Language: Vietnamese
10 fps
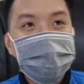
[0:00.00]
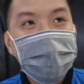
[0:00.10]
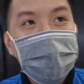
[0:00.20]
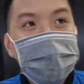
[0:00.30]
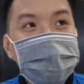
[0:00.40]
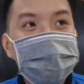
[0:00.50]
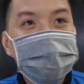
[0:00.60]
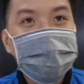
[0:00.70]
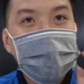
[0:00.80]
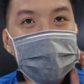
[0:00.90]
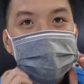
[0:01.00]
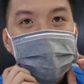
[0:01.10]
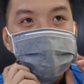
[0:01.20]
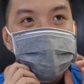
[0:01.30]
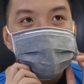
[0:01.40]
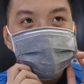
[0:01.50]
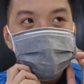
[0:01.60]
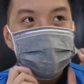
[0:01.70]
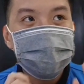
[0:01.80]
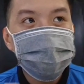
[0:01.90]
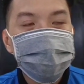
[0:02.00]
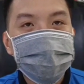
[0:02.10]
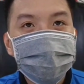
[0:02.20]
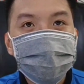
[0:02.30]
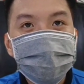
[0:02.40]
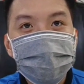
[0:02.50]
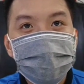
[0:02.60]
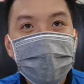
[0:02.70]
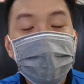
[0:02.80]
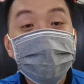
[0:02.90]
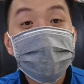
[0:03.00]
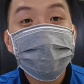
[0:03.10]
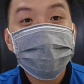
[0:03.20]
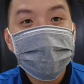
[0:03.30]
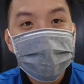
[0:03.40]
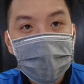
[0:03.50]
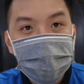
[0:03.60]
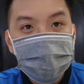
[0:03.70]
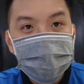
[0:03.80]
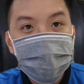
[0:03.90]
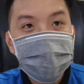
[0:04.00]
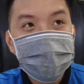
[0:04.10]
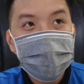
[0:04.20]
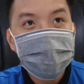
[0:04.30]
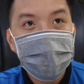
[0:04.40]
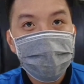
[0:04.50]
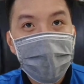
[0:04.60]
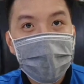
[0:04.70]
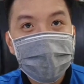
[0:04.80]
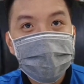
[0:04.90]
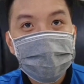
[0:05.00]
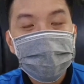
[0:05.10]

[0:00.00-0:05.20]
giá hiện tại bên mình là hồi trước dịch là 29 triệu 900 Jupiter màu bạc